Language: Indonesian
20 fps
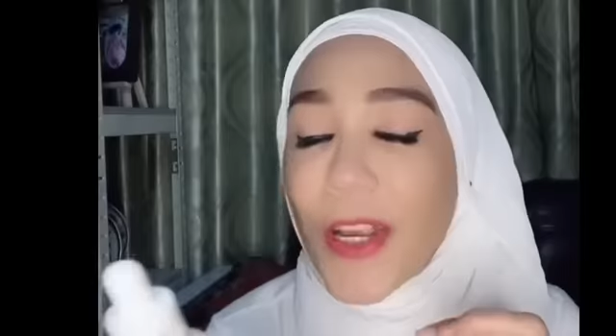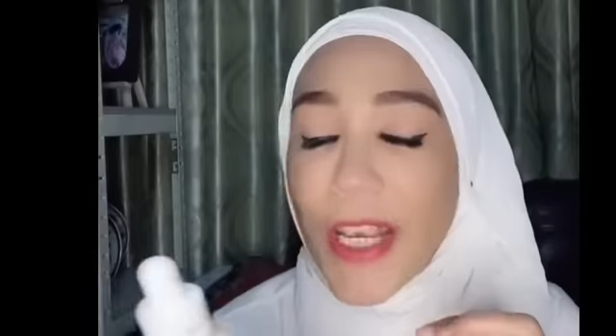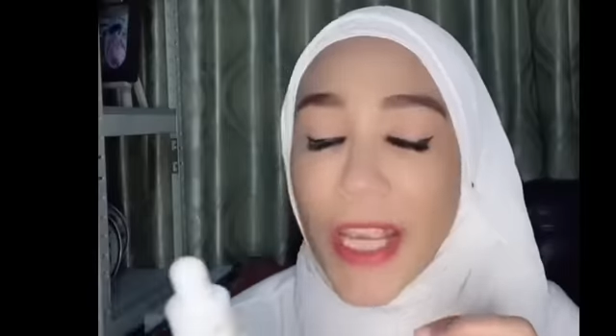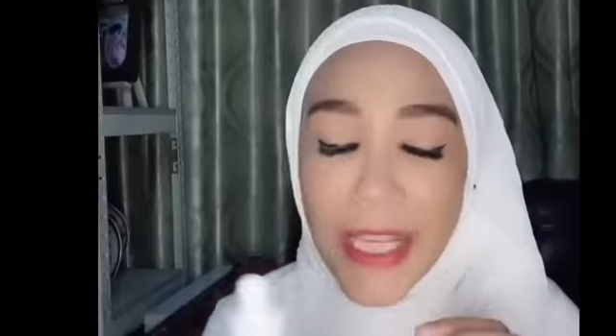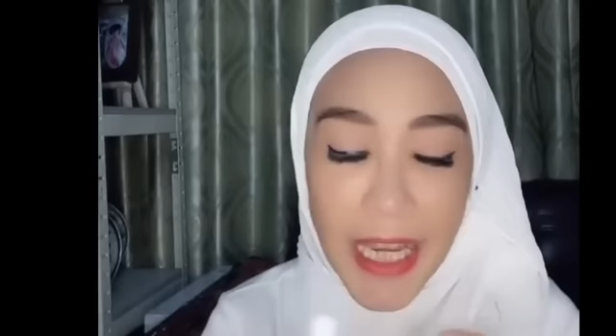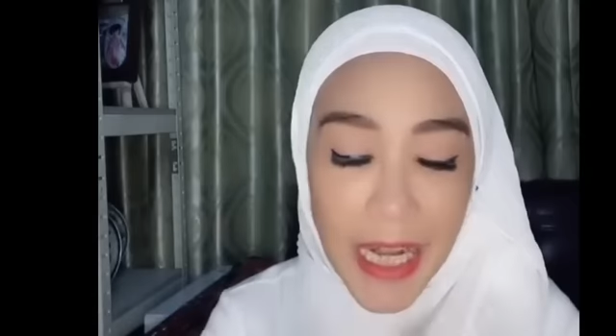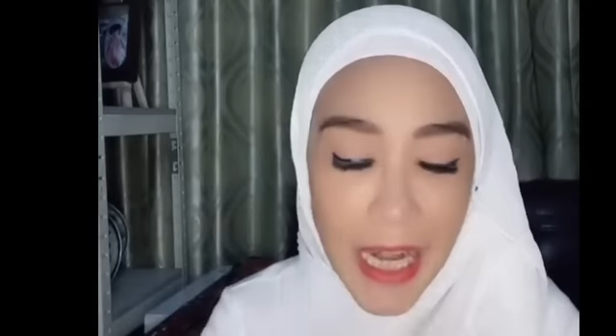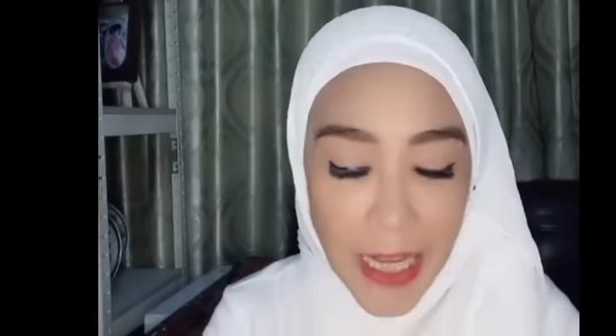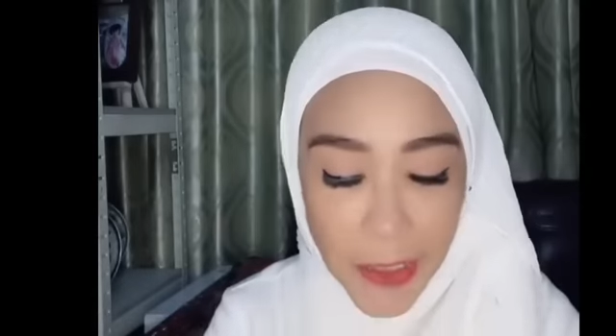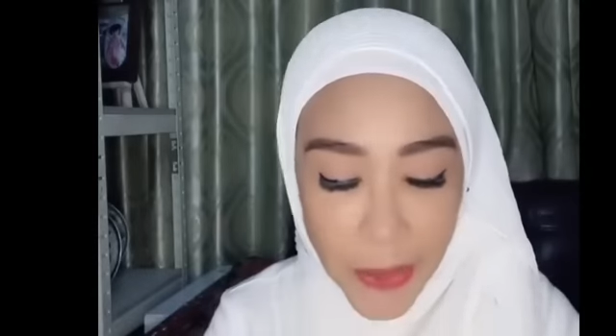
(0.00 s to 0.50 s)

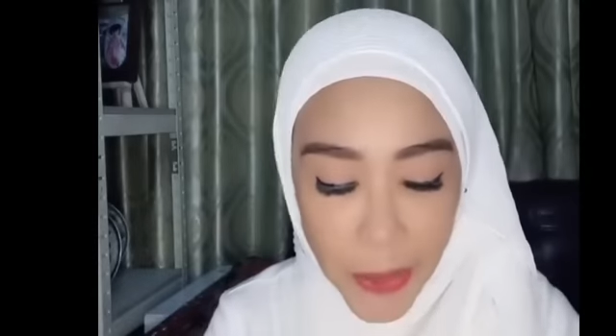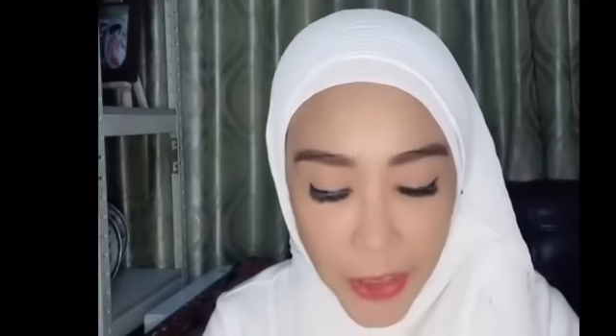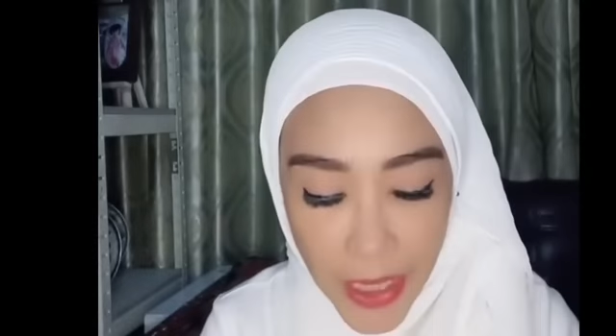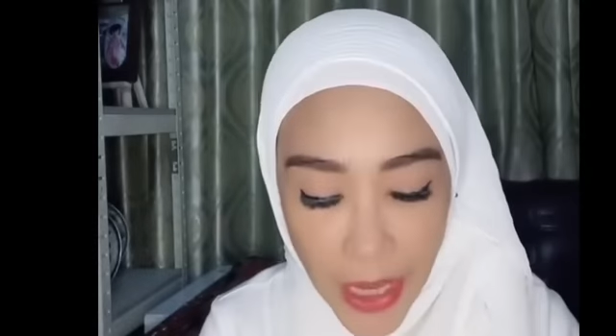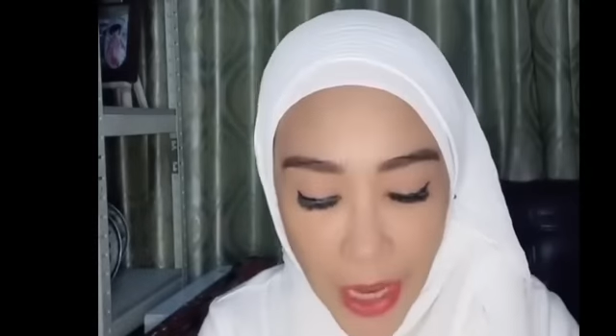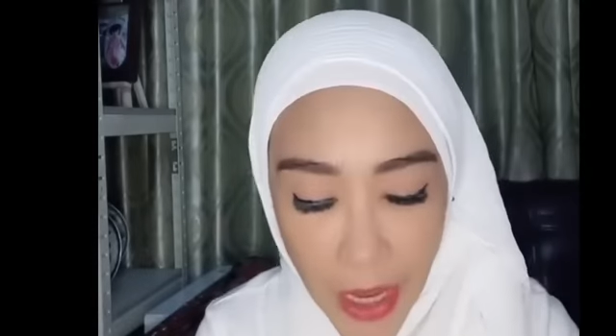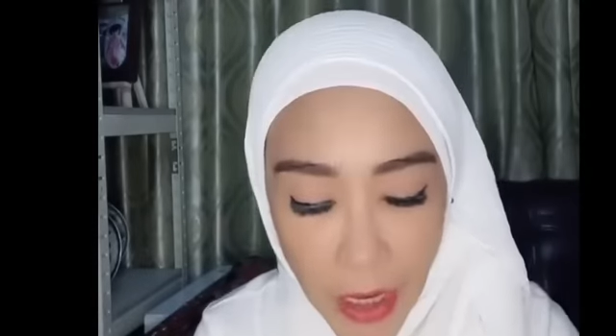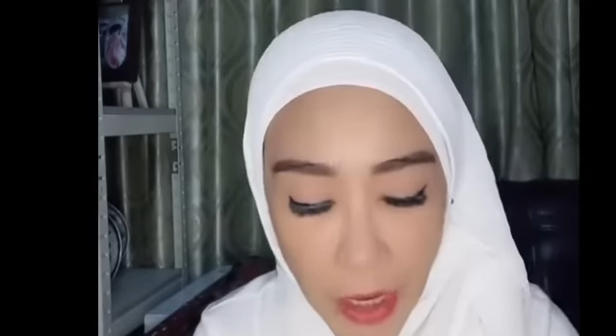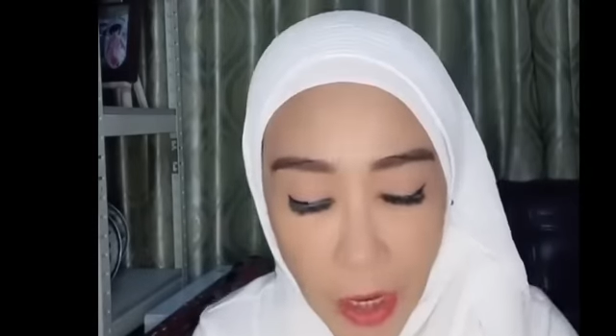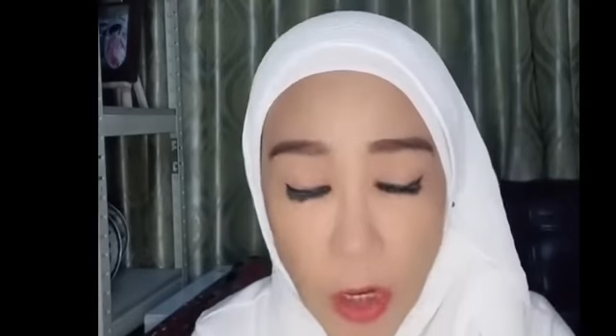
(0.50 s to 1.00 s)
dilanjut
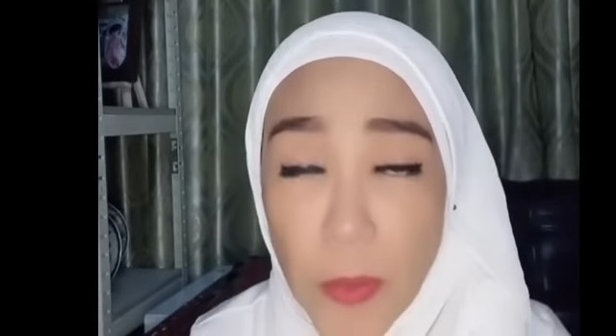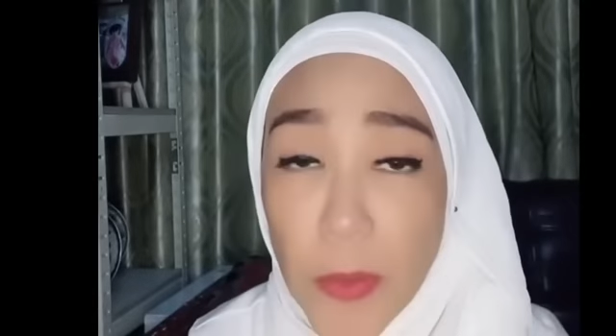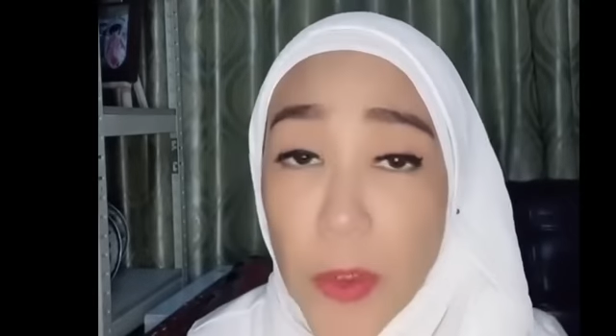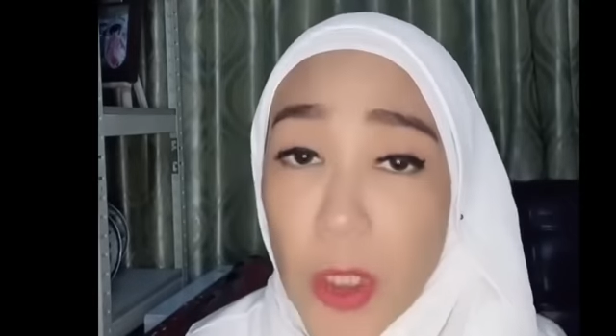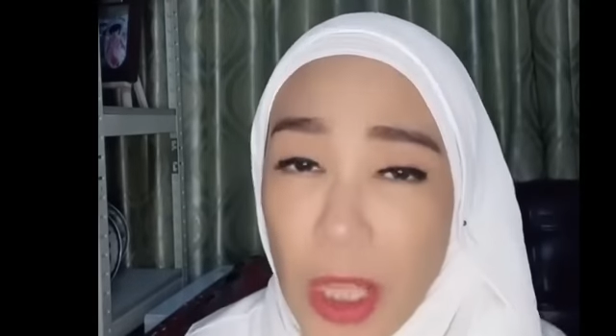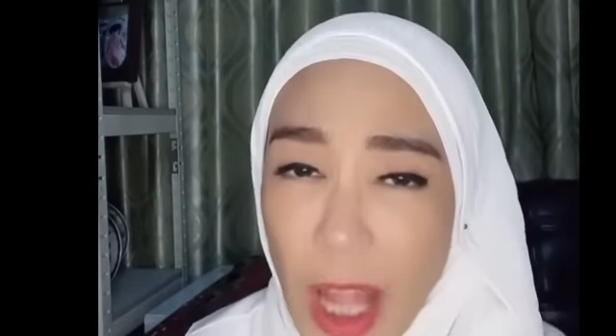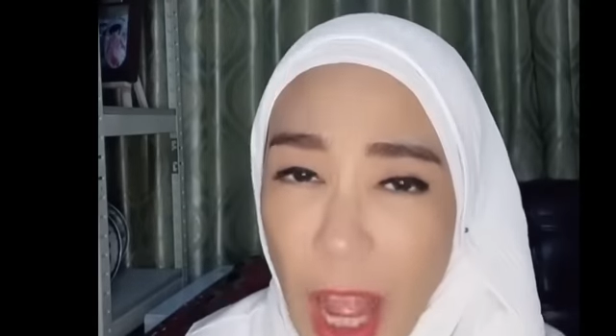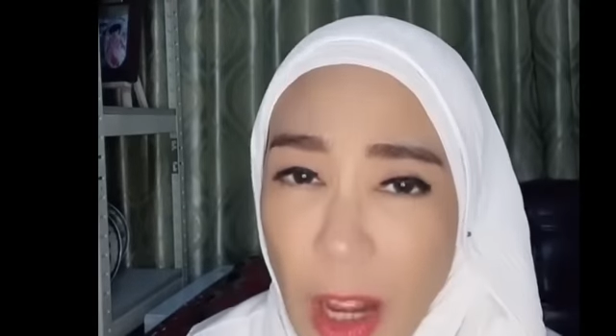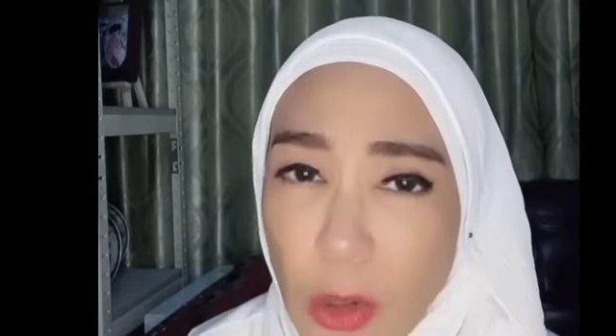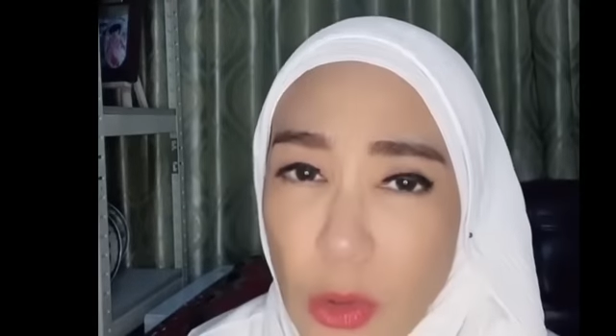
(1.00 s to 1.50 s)
ya kalau menurut
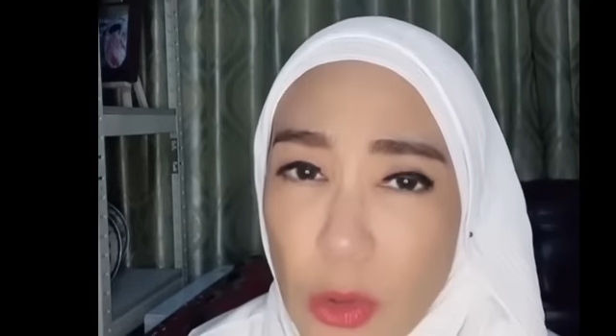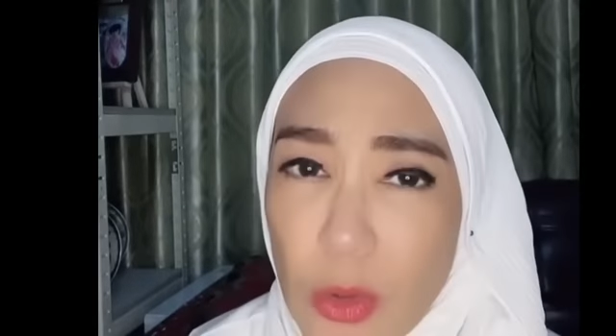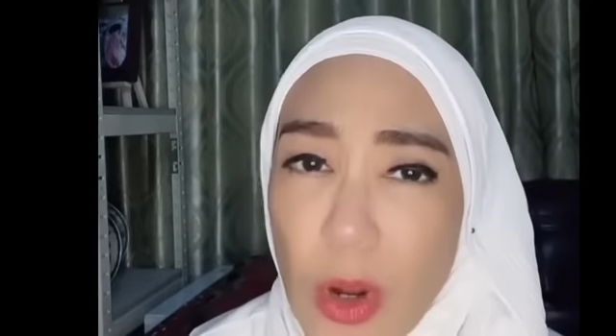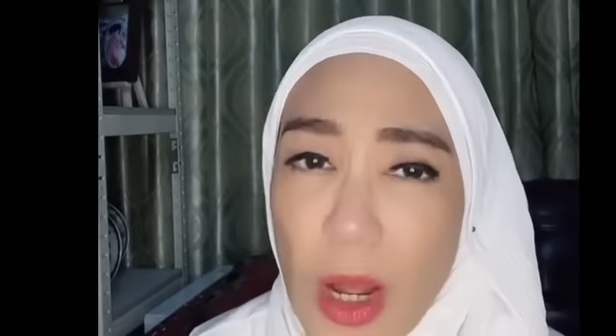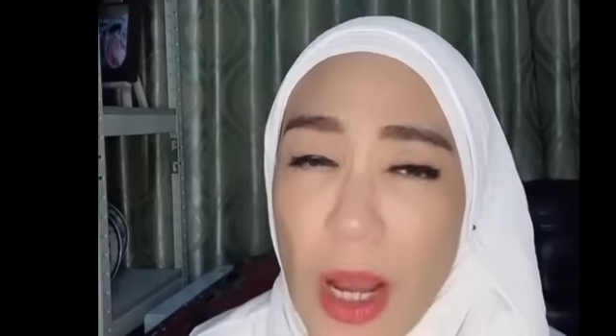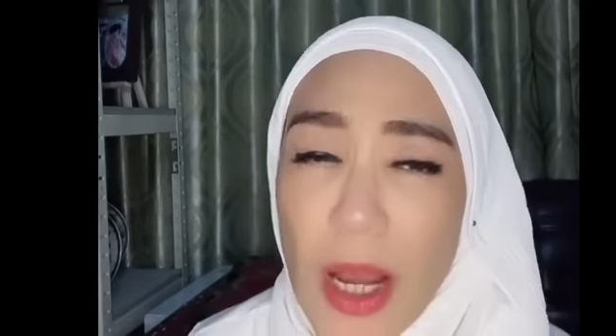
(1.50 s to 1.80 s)
aku